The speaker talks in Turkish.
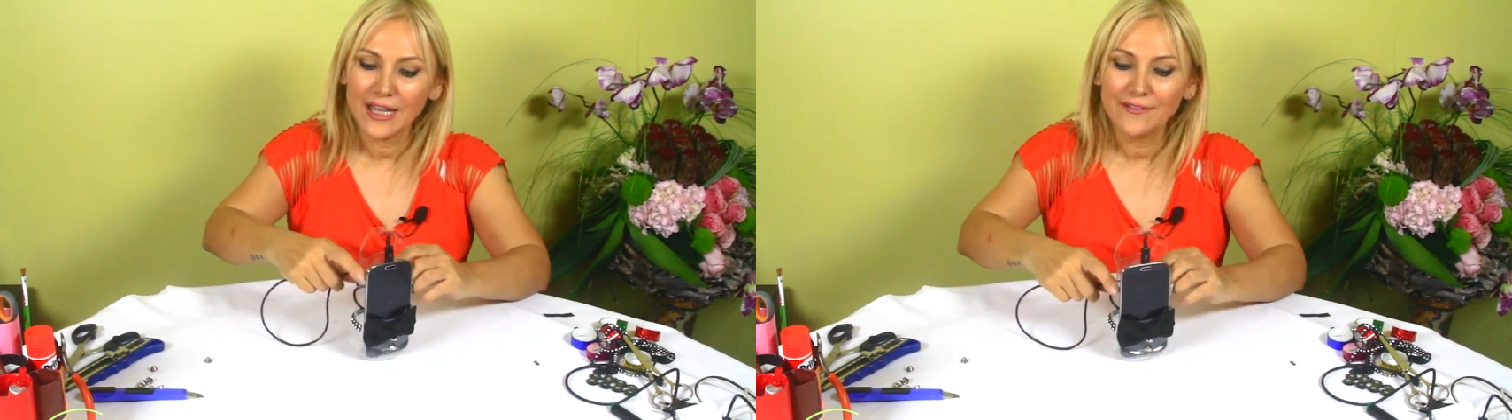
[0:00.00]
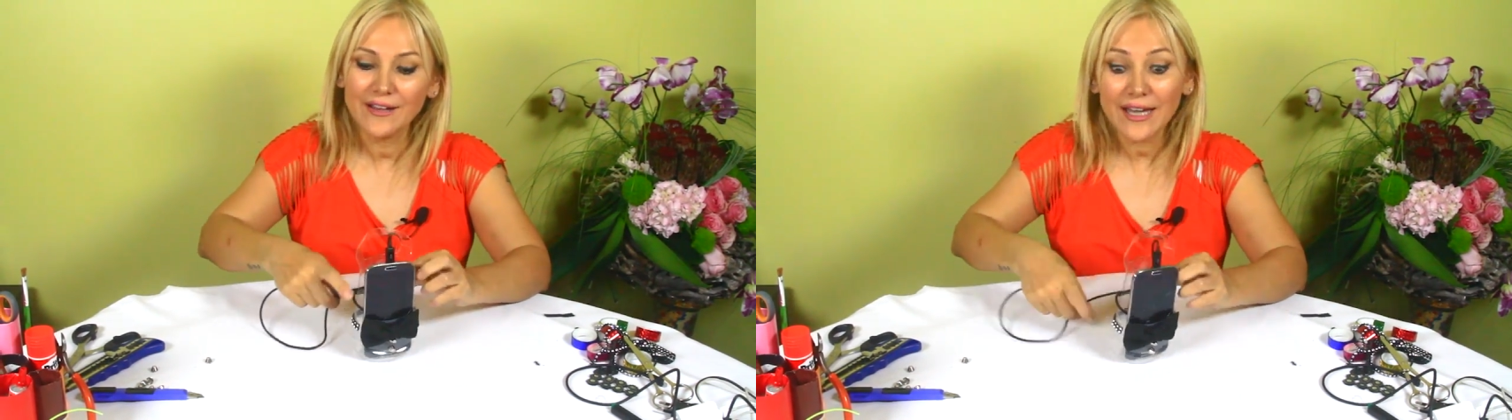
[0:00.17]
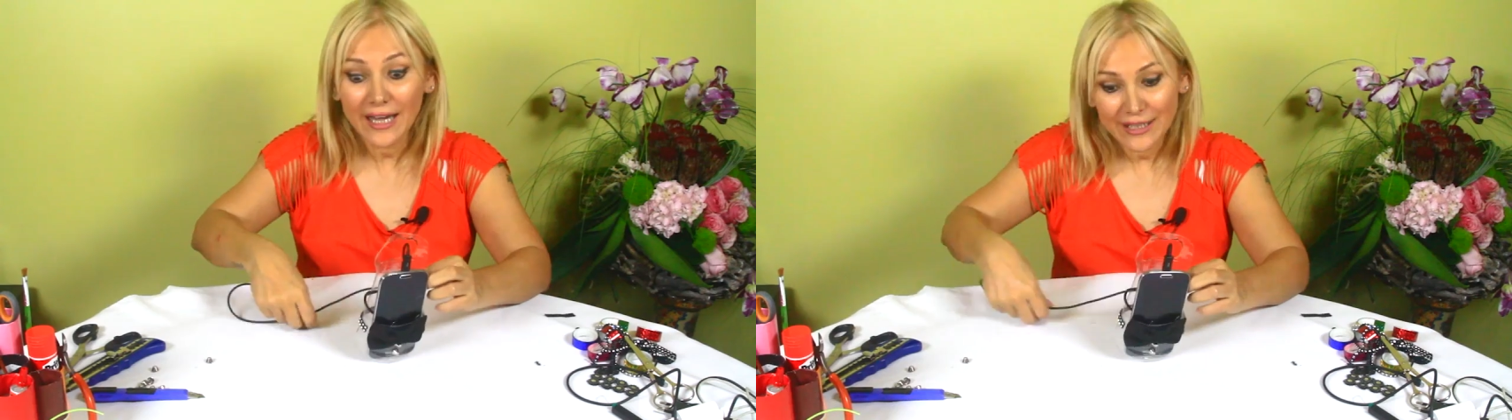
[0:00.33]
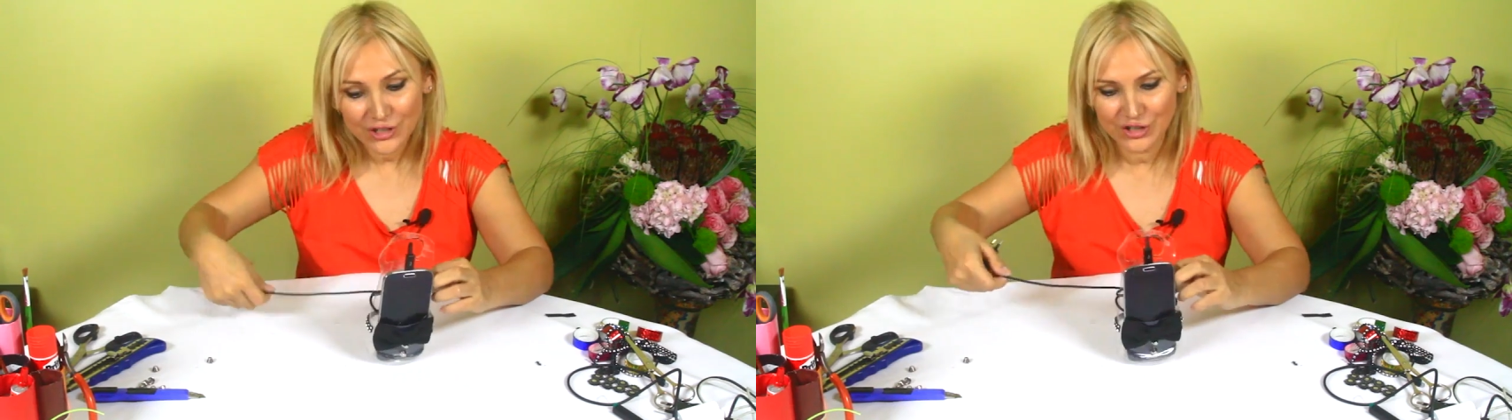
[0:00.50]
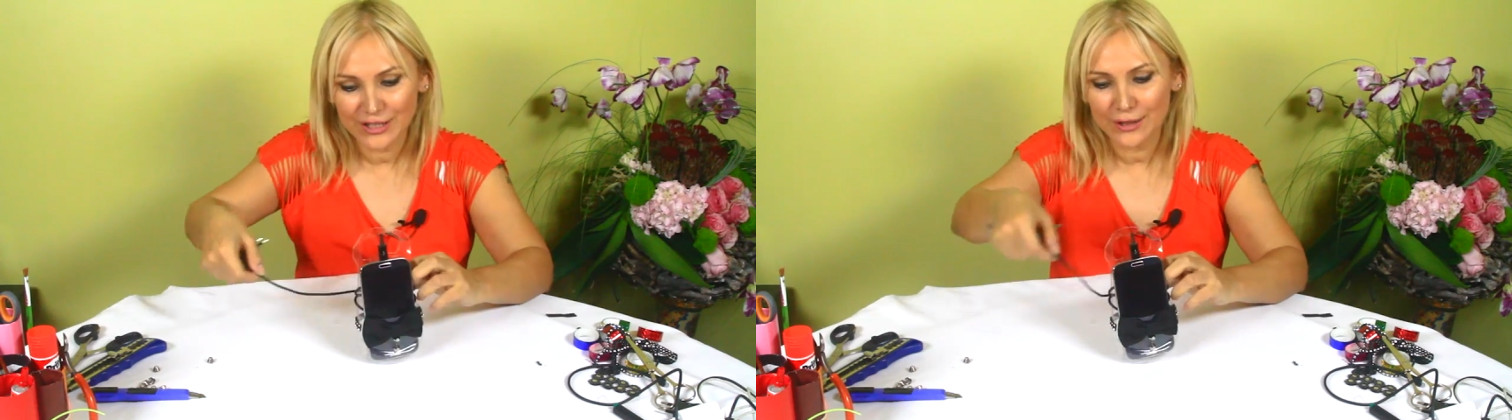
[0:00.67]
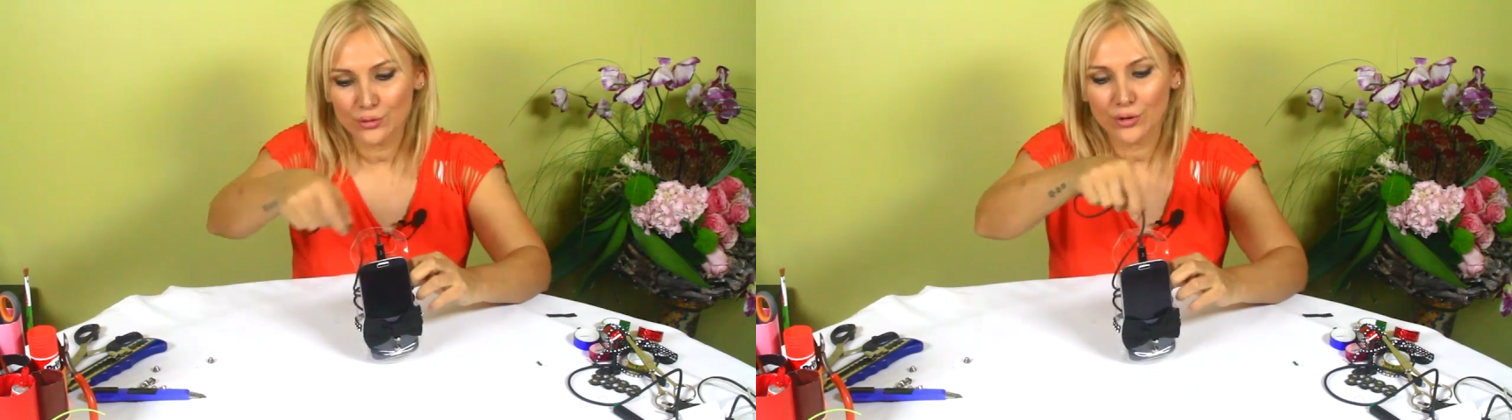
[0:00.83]
veya
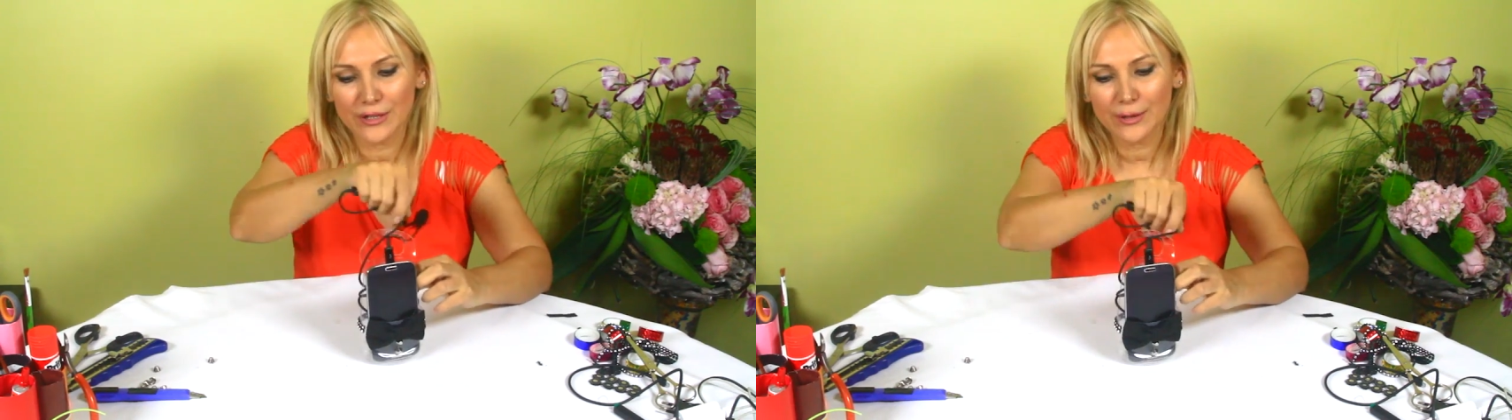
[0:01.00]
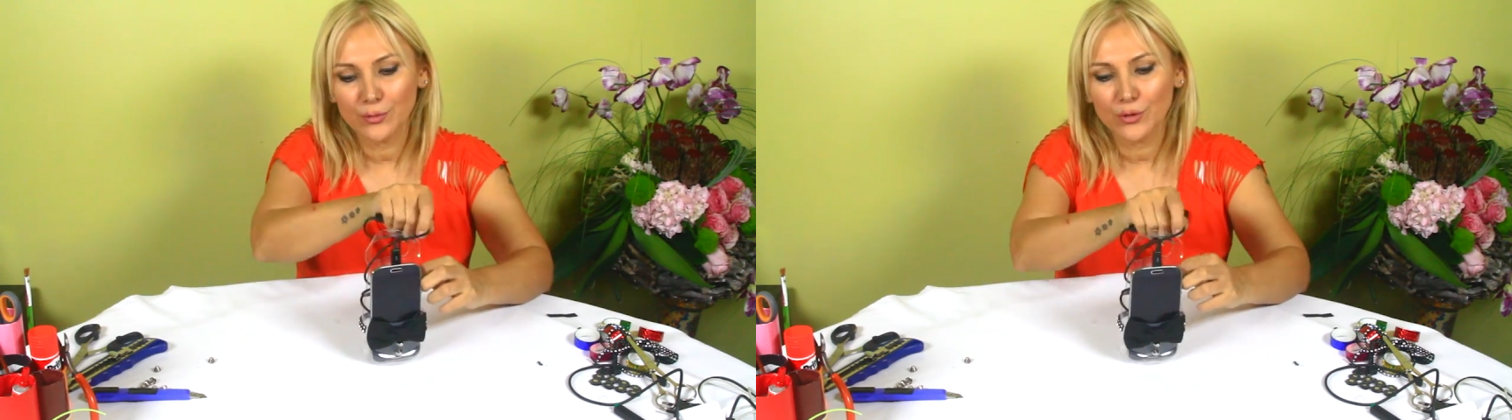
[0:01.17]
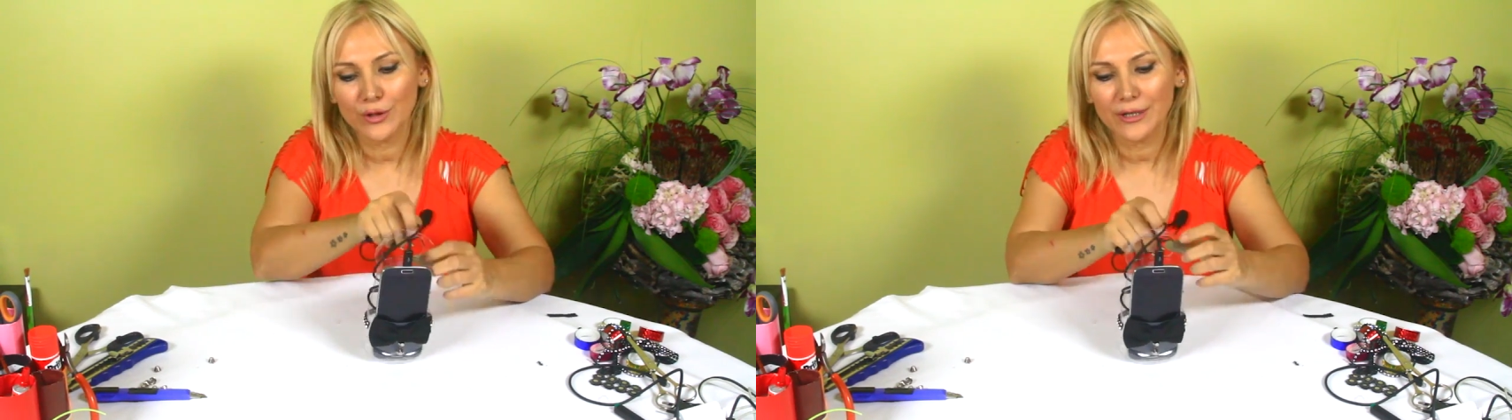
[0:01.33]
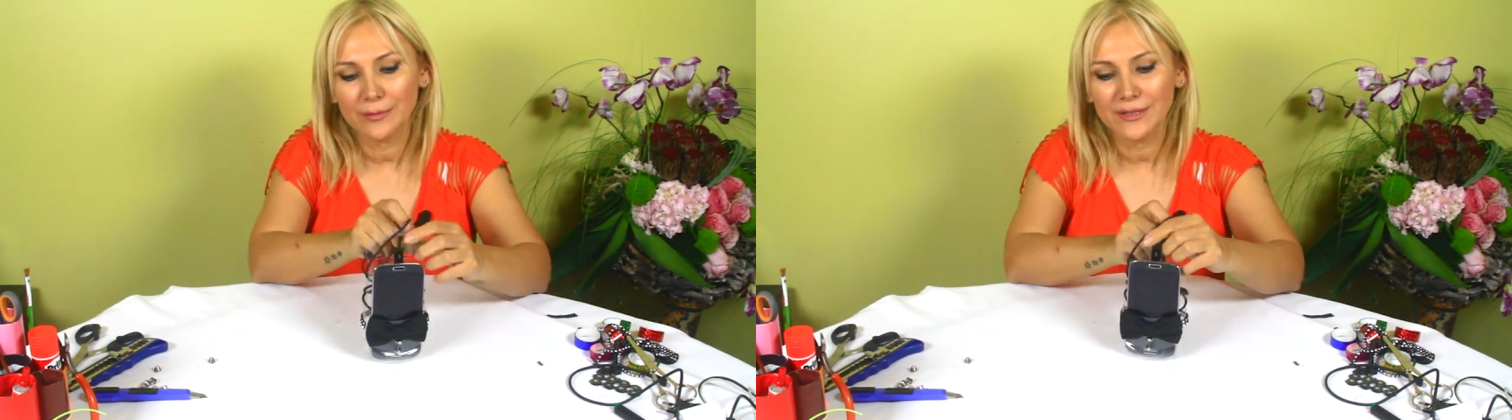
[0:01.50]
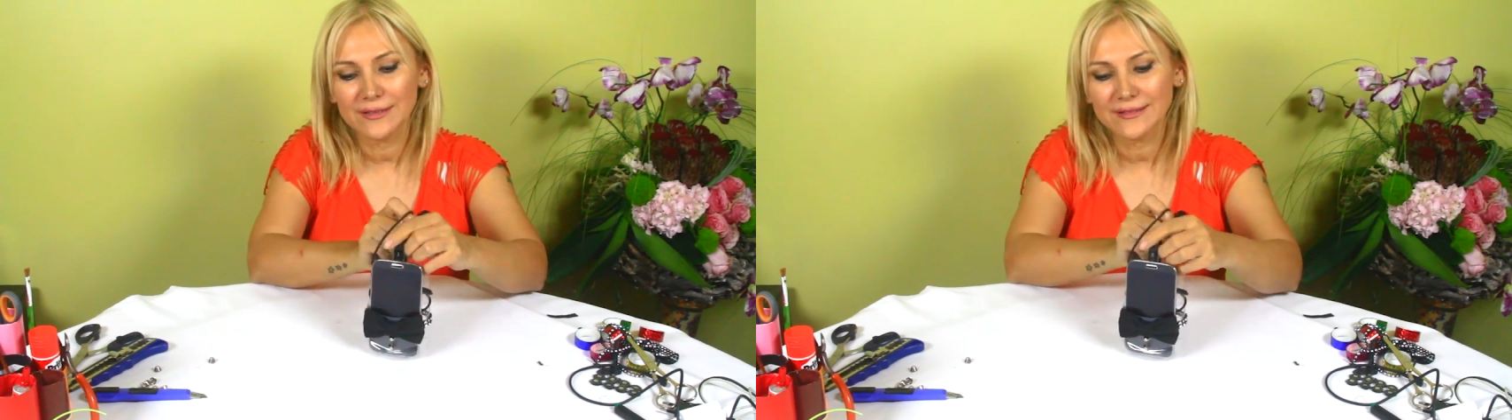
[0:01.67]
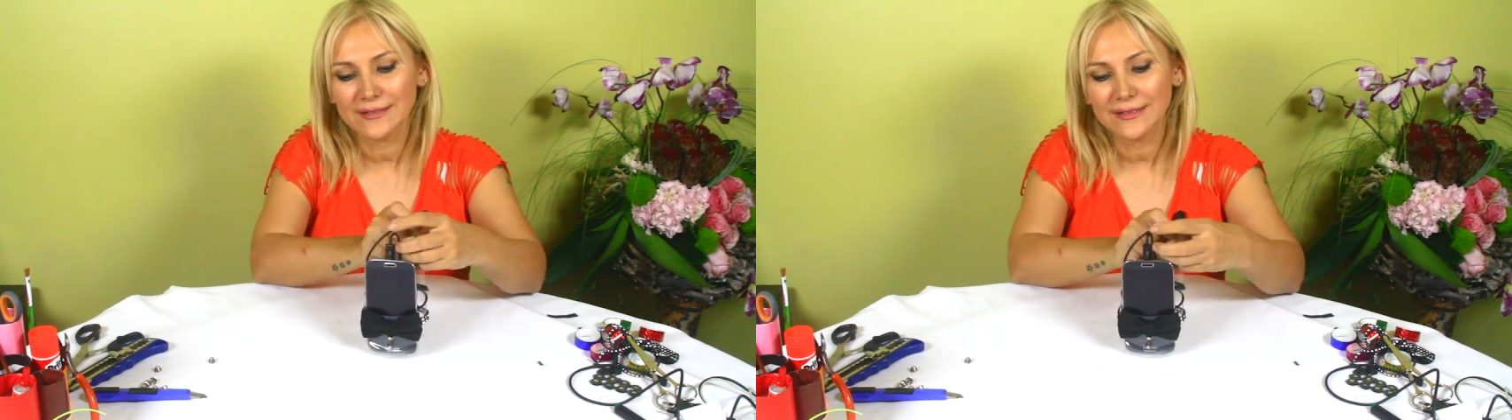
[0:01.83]
içine dolayıp
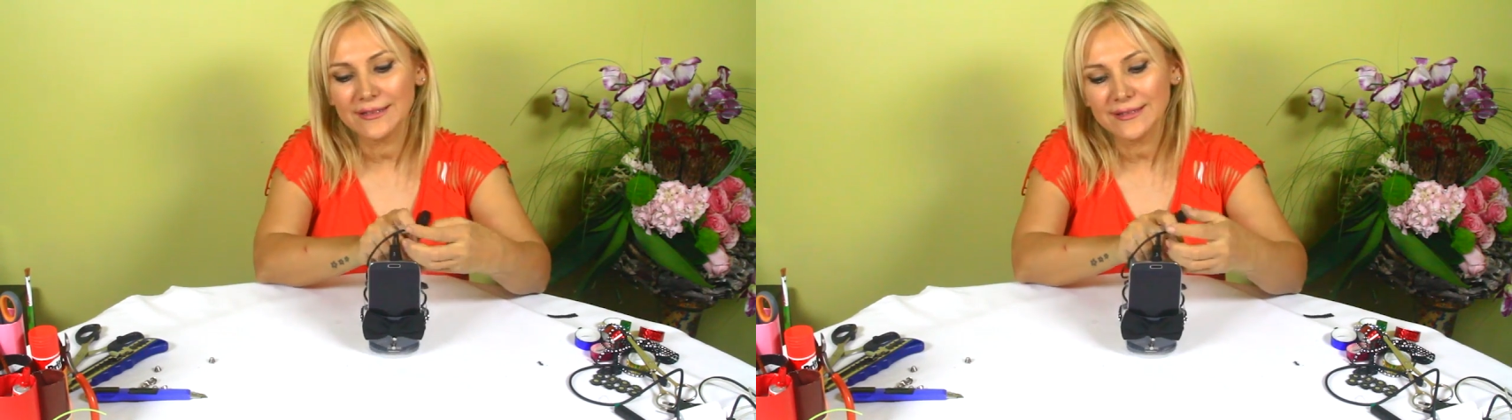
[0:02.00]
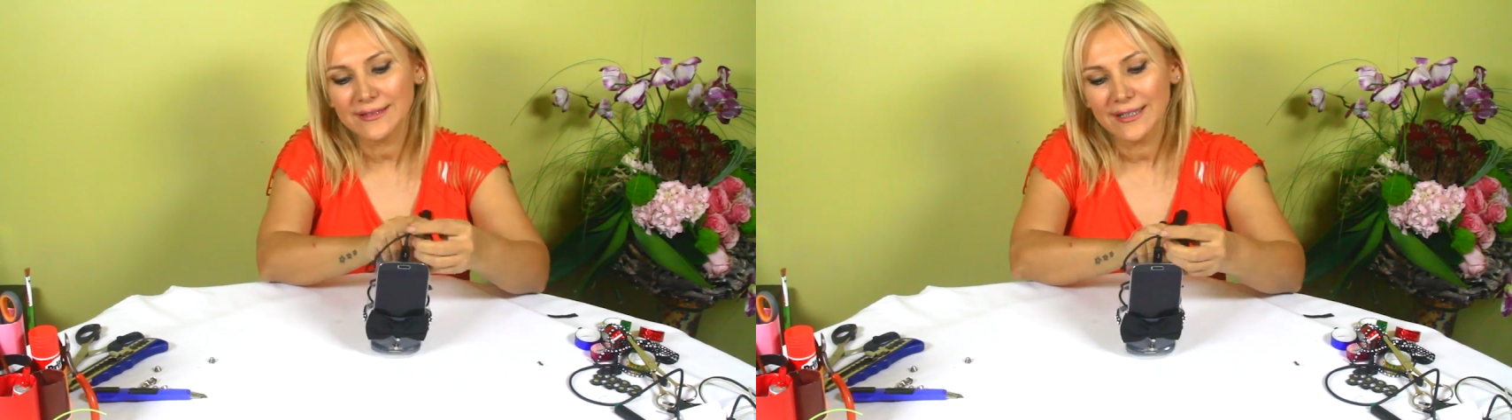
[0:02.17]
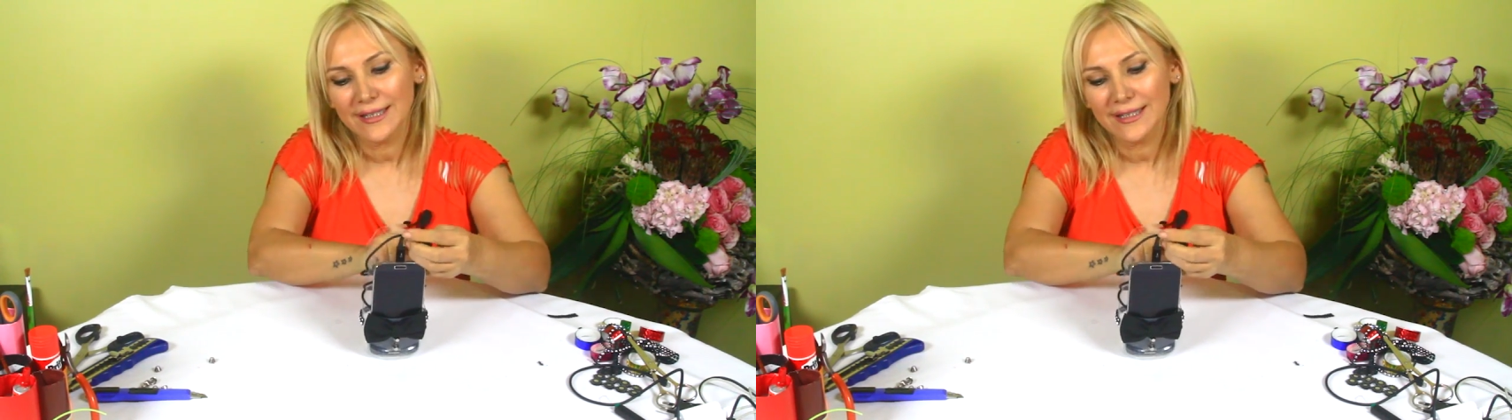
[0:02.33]
koyabilirsiniz.